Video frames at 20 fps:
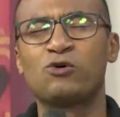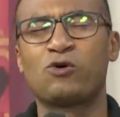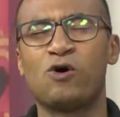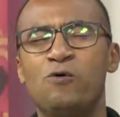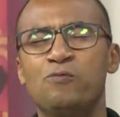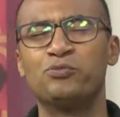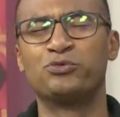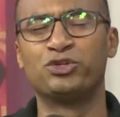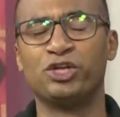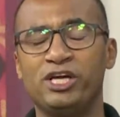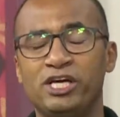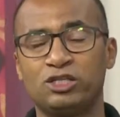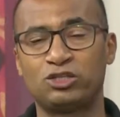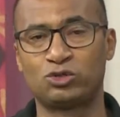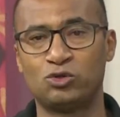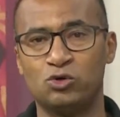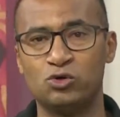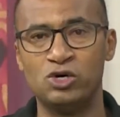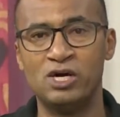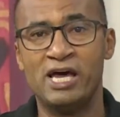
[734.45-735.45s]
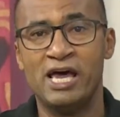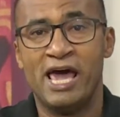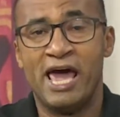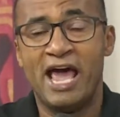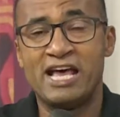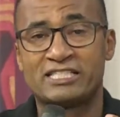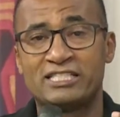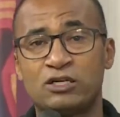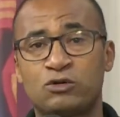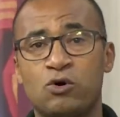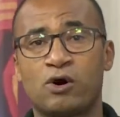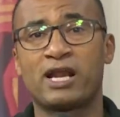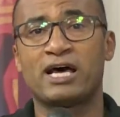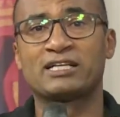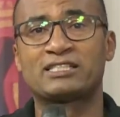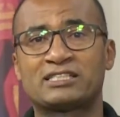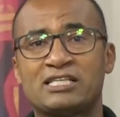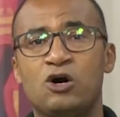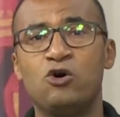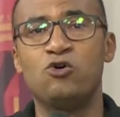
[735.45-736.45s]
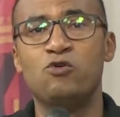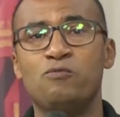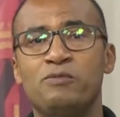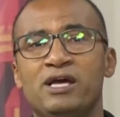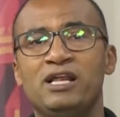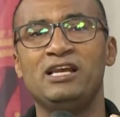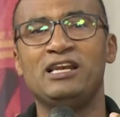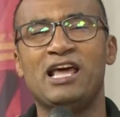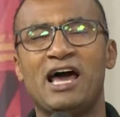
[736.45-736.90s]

contrito, esse coração humilde